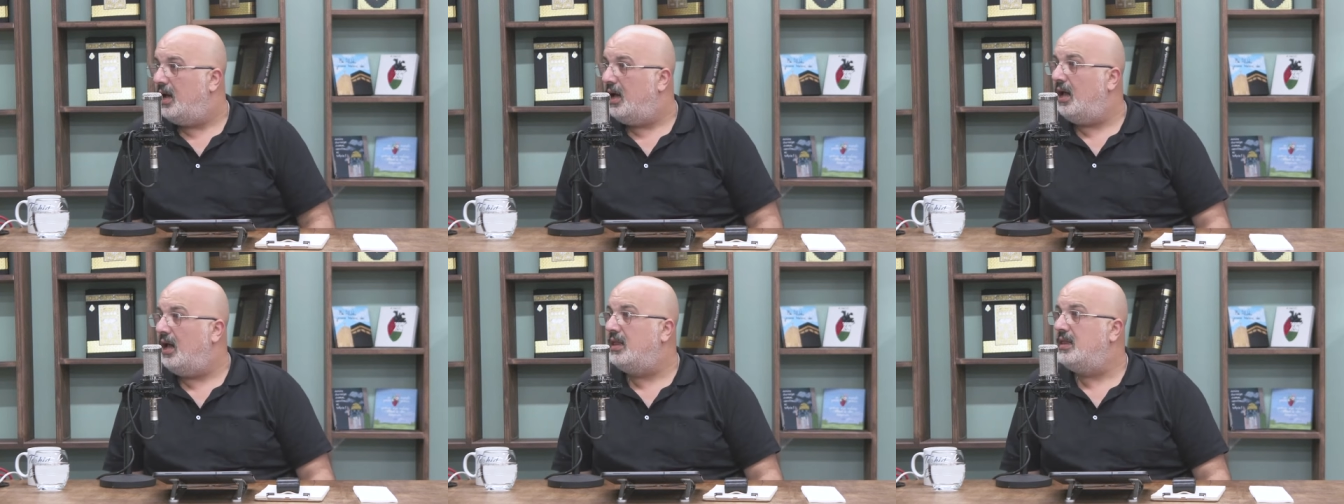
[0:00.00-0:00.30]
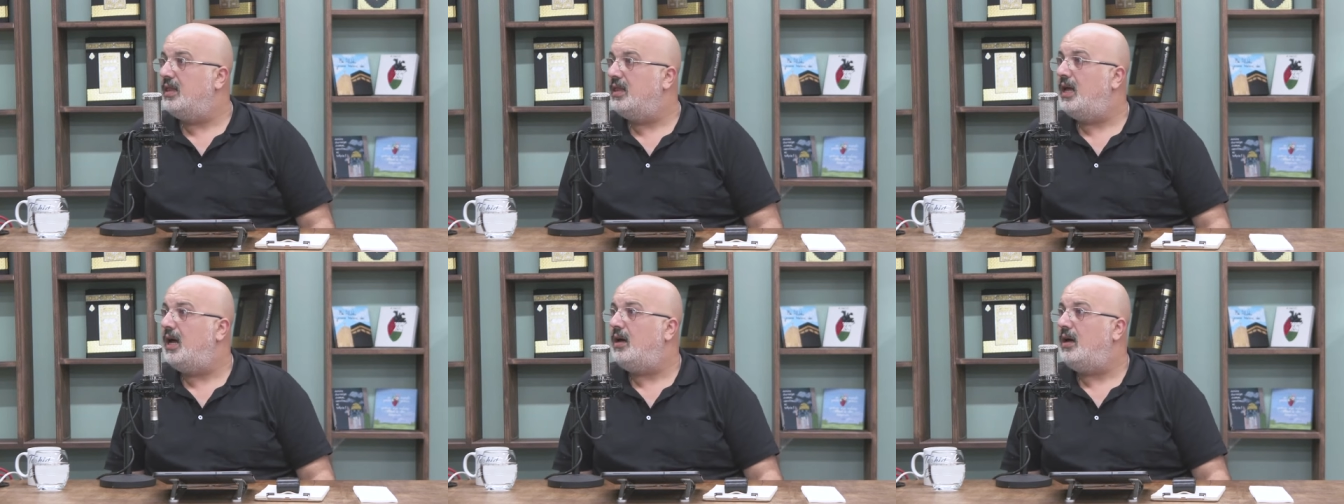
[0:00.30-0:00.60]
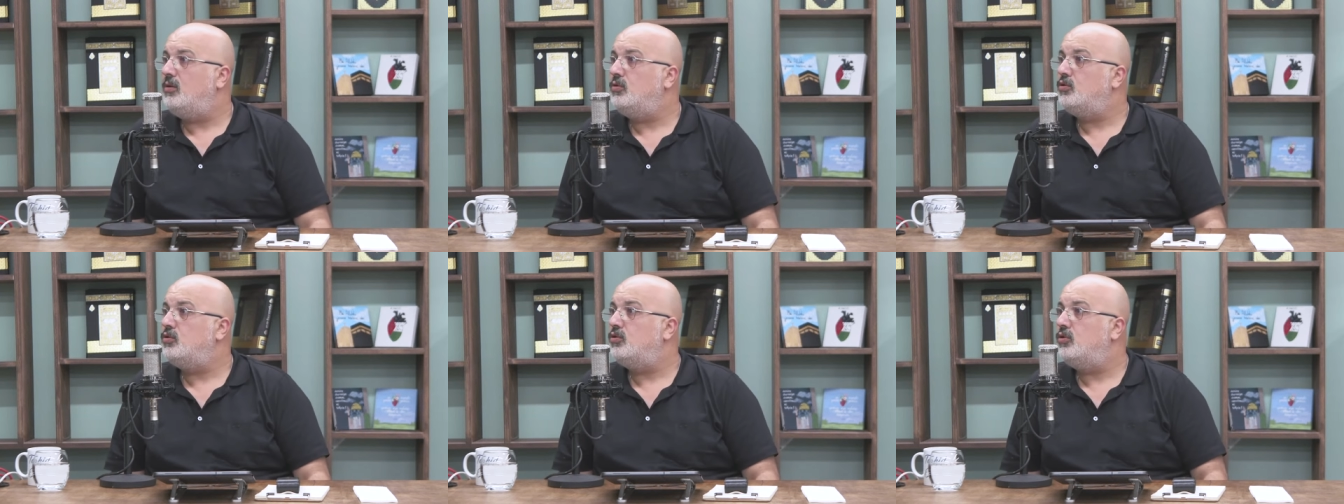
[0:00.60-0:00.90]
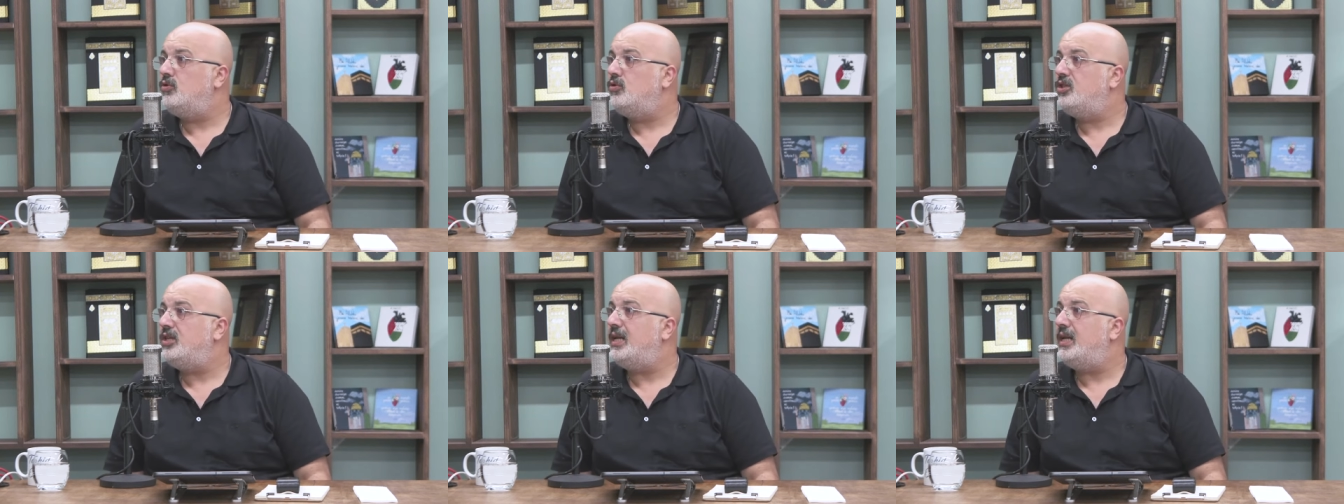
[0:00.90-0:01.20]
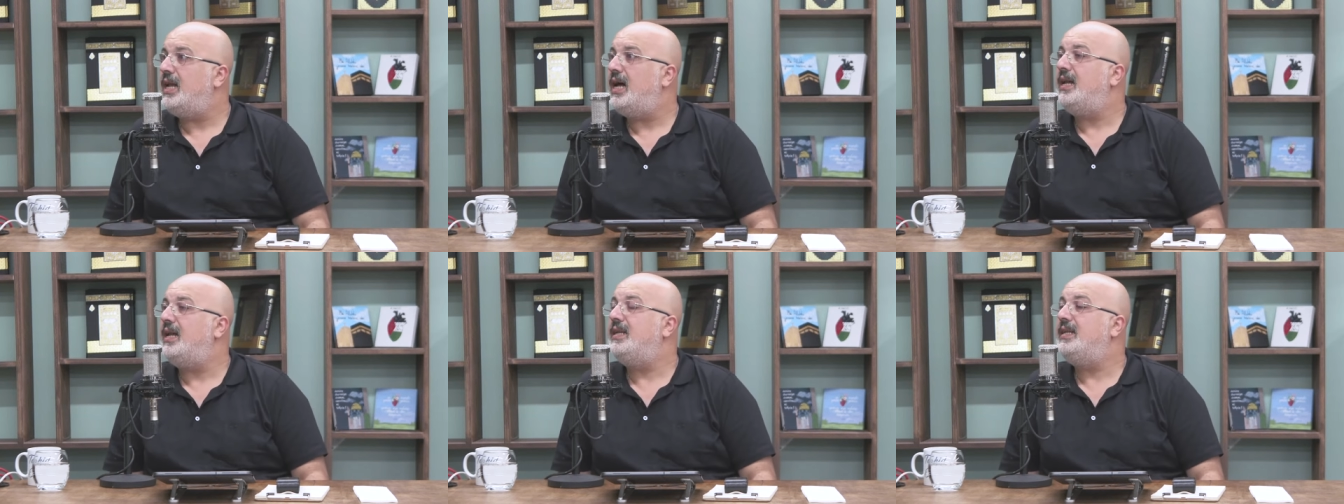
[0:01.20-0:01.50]
Allahu
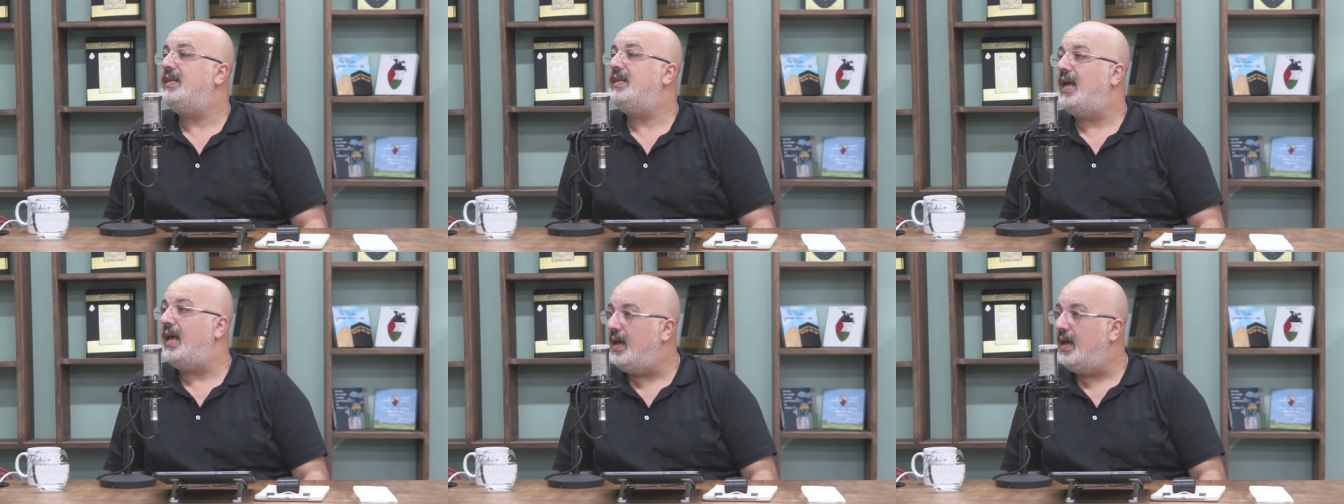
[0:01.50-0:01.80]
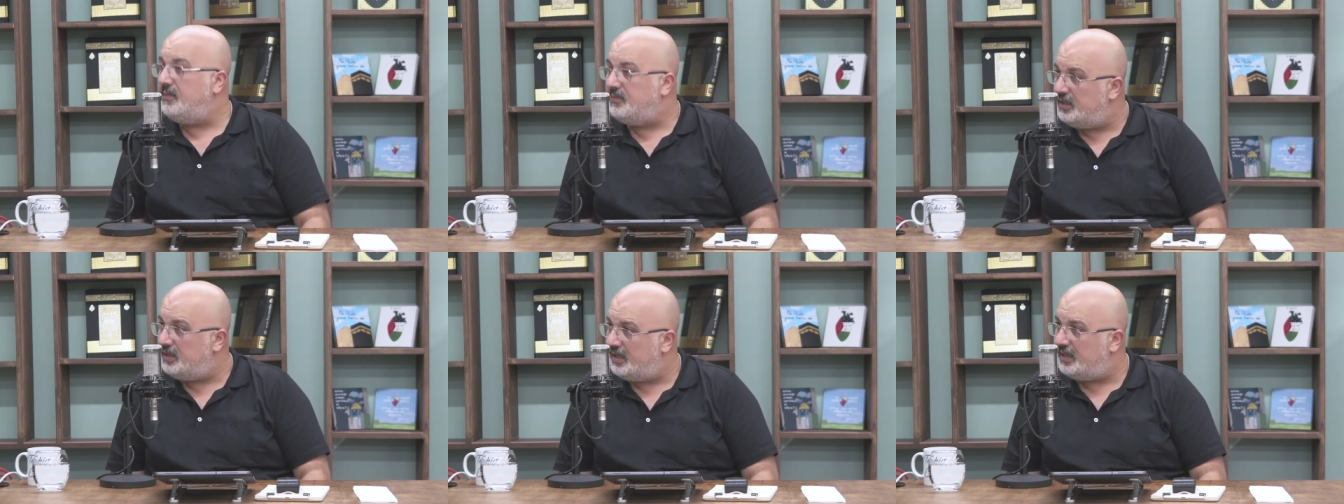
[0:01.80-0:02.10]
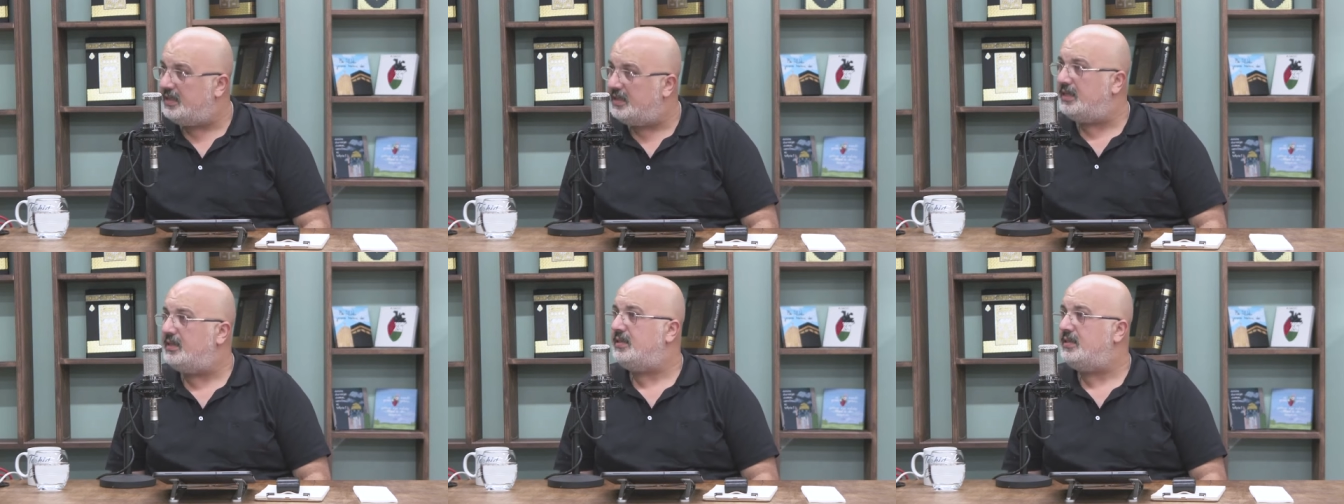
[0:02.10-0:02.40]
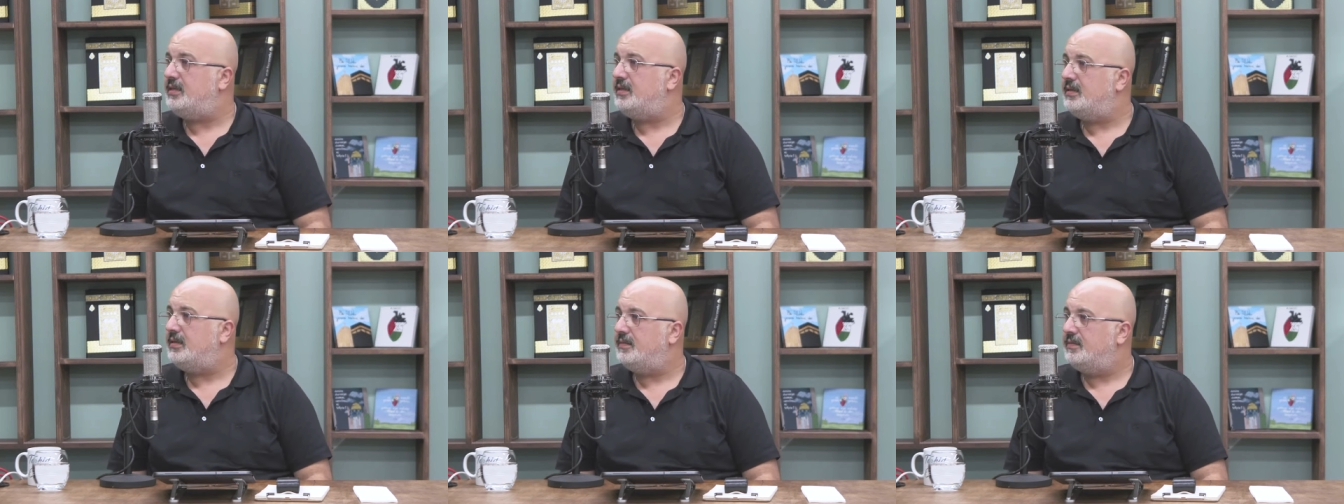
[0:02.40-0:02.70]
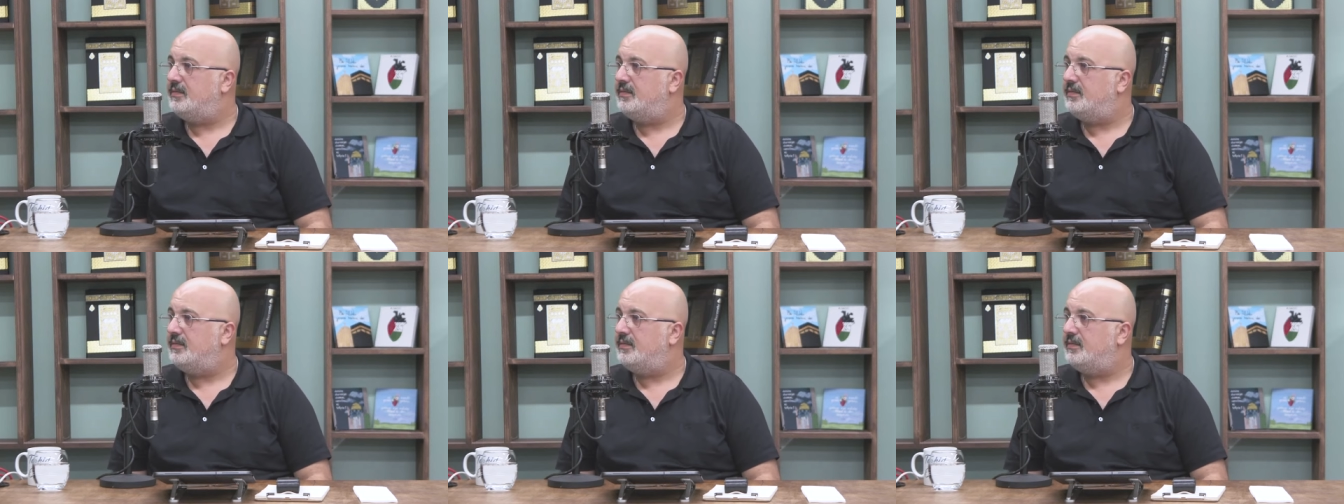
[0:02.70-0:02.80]
Zülcelal'in emridir.